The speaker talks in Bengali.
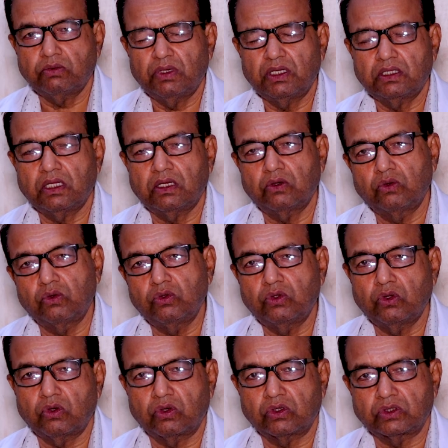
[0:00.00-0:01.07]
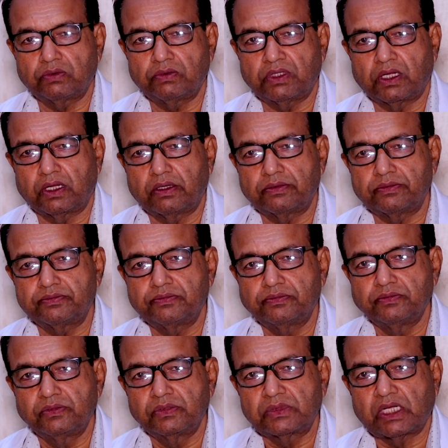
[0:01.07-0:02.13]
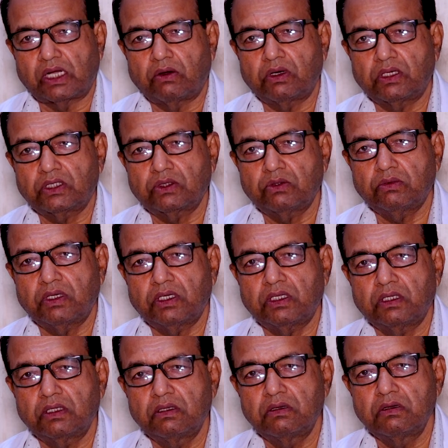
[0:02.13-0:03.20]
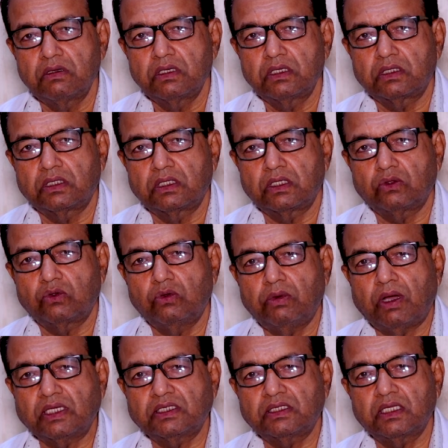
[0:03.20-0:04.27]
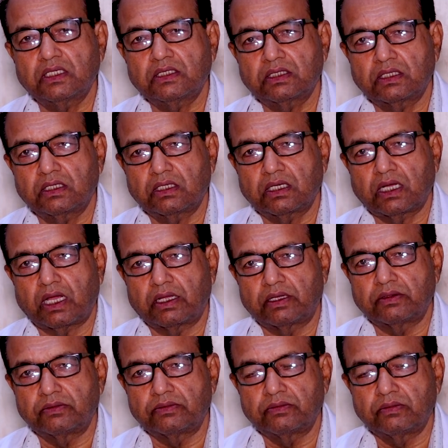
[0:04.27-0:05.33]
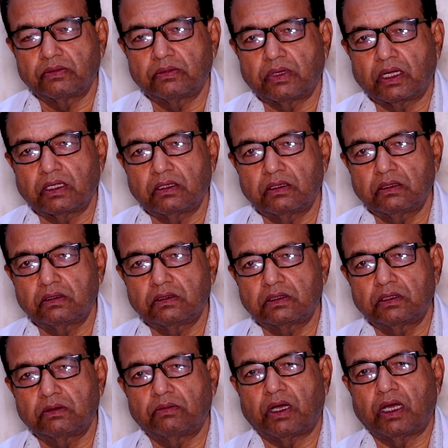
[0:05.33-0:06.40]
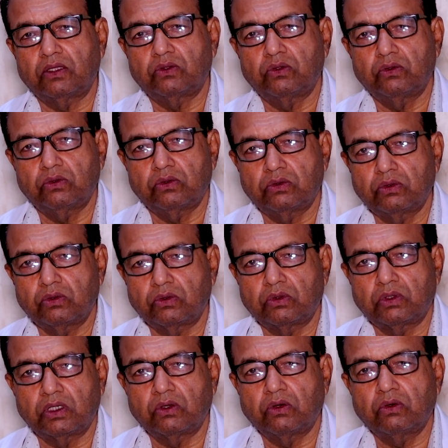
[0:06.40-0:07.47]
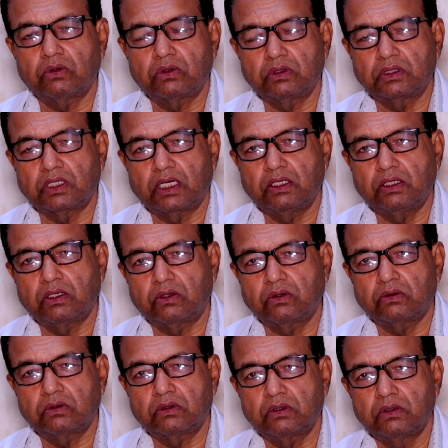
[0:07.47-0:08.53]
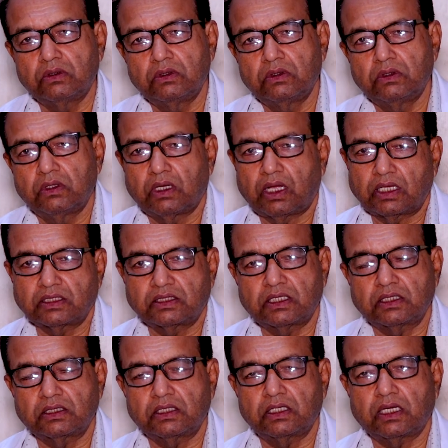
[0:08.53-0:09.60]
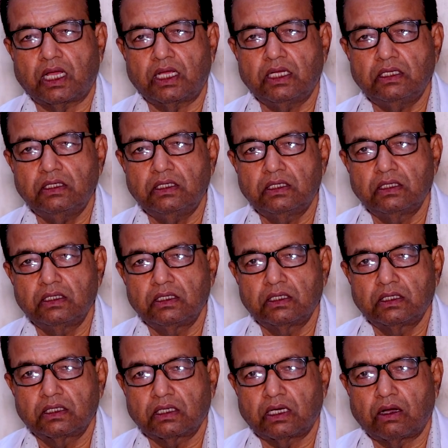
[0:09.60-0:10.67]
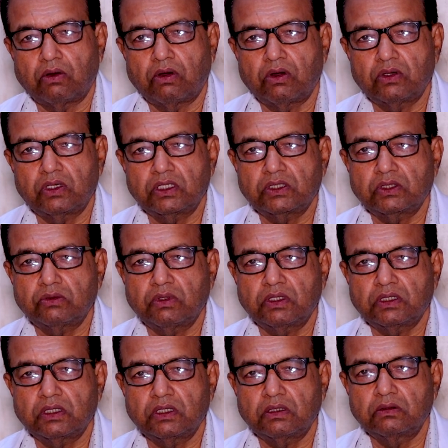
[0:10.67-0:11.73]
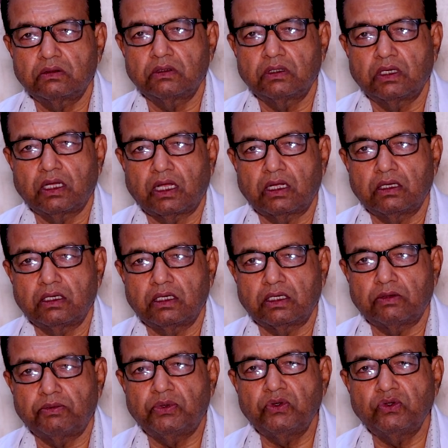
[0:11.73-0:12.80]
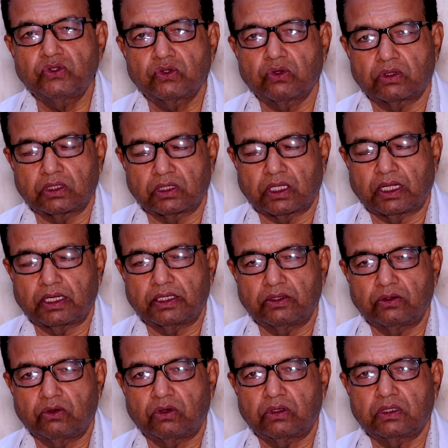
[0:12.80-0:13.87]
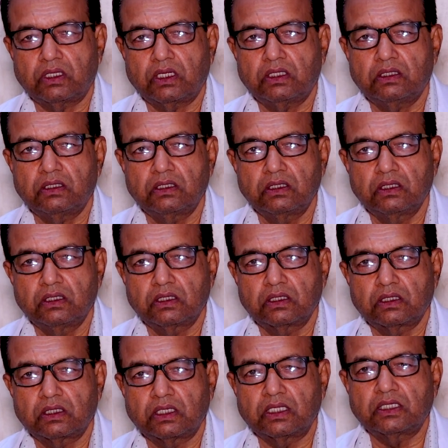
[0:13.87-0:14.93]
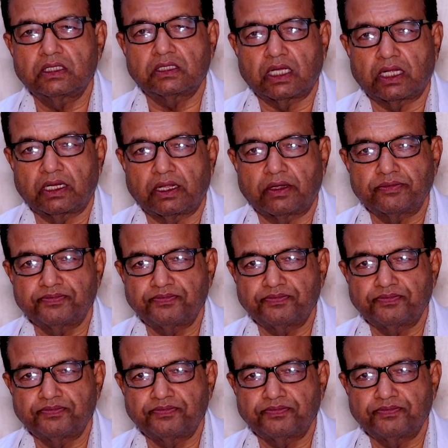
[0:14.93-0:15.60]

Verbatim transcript: সময় তার গুরুতর অসুবিধা হয় খাওয়ার সময় সে খুব আস্তে আস্তে খায় সে ভাত হোক রুটি হোক যাই হোক আস্তে আস্তে খায় খাওয়া অনেক সময় সে রিফিউজ করতে থাকে অর্থাৎ খেতে চায় না